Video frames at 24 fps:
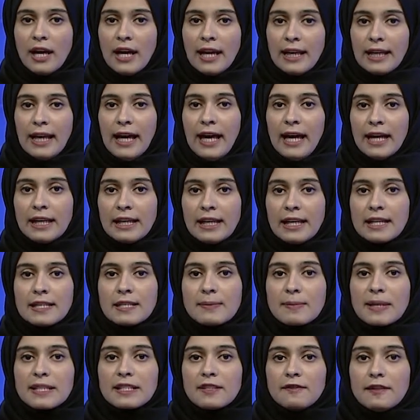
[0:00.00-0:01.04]
لحل
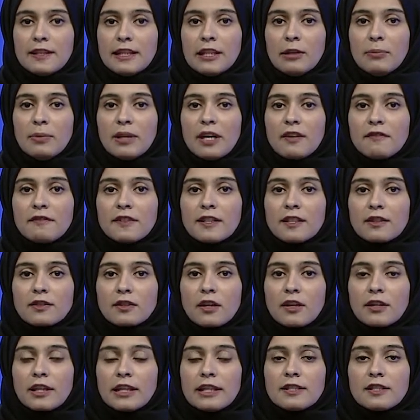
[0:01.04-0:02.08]
الأزمة في ليبيا في
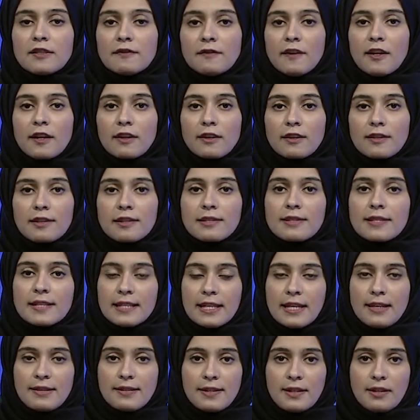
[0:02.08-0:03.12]
إطار الاتفاق
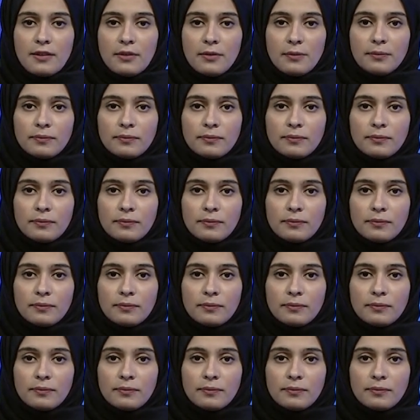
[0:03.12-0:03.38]
السياسي.